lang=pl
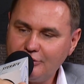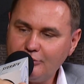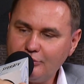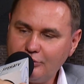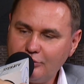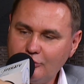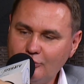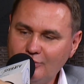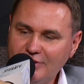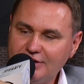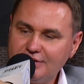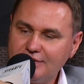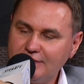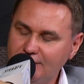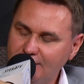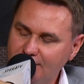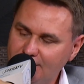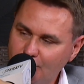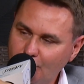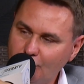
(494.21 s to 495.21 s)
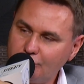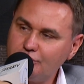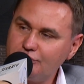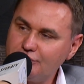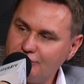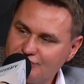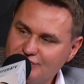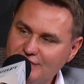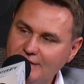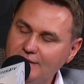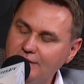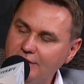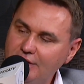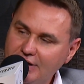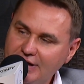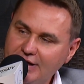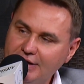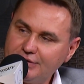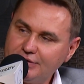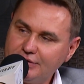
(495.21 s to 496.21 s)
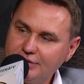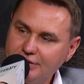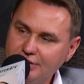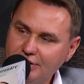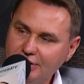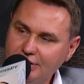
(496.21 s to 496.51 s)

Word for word: konsument, to jest zwrotu tych wszystkich rat